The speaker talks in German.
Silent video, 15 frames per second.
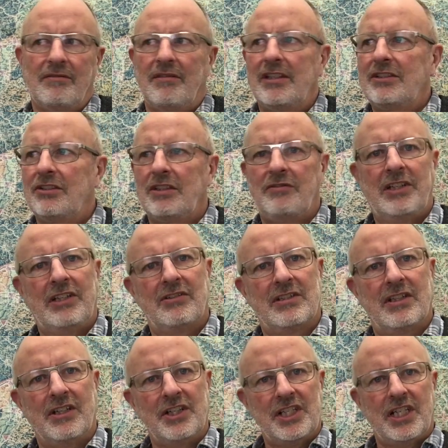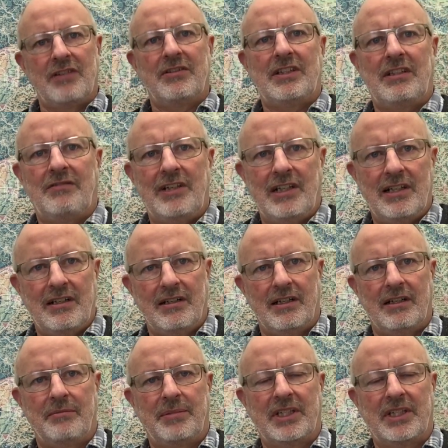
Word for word: Wenn ich so die Videos anschaue, die viel äh,